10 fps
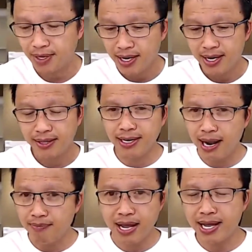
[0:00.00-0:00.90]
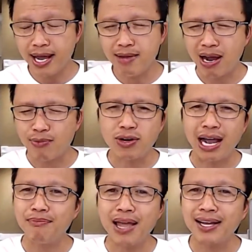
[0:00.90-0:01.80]
tức là em nghe nghe nhưng mà em có cảm
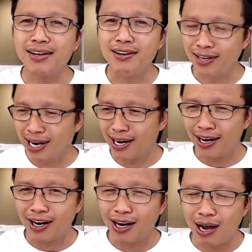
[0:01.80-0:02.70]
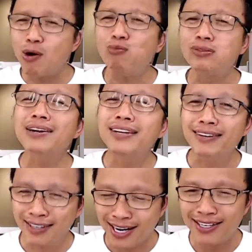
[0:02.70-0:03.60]
giác cái người này em không tin cái người
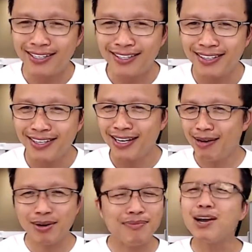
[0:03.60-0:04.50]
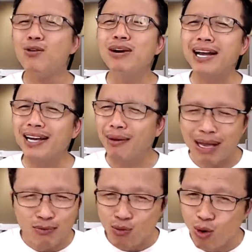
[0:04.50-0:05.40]
này em có cảm giác không ra cái cảm giác
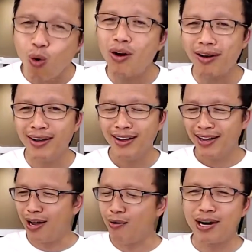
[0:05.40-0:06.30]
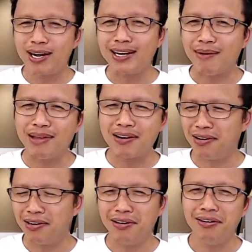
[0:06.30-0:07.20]
muốn mua em không ra cái cảm giác
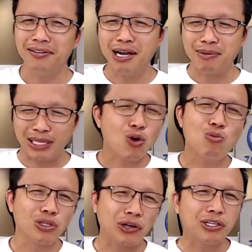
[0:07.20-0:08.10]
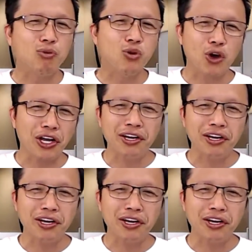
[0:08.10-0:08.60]
ờ nếu mà tao có mua tao đi tao mua nhỏ kia